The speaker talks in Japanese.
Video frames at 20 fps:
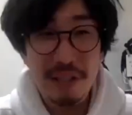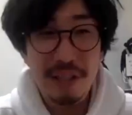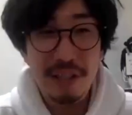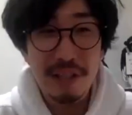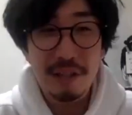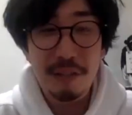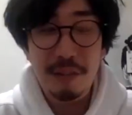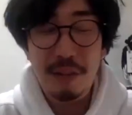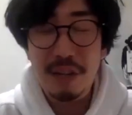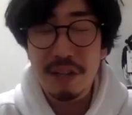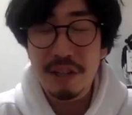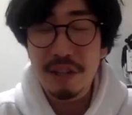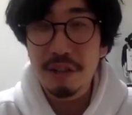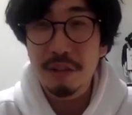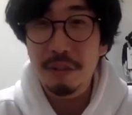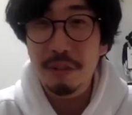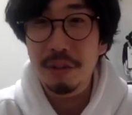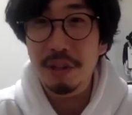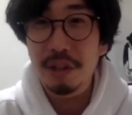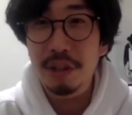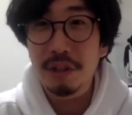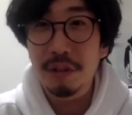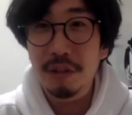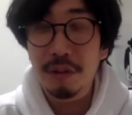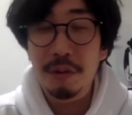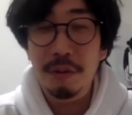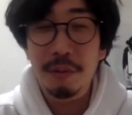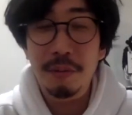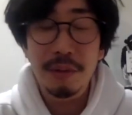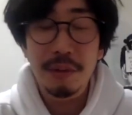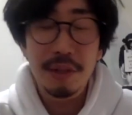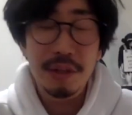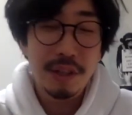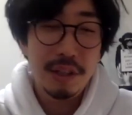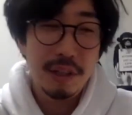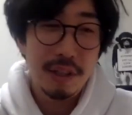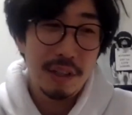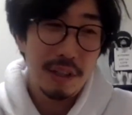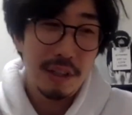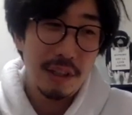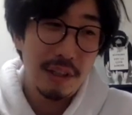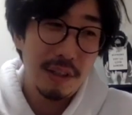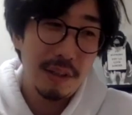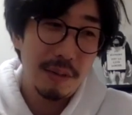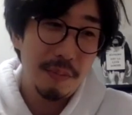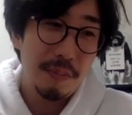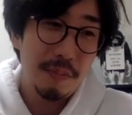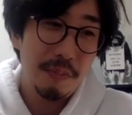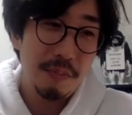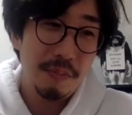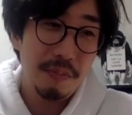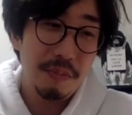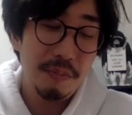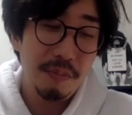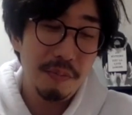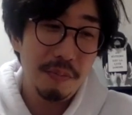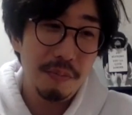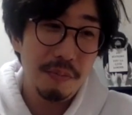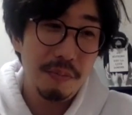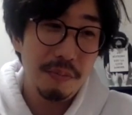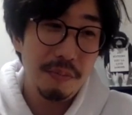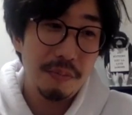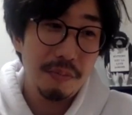げえ素晴らしいと思うんだけど、うん、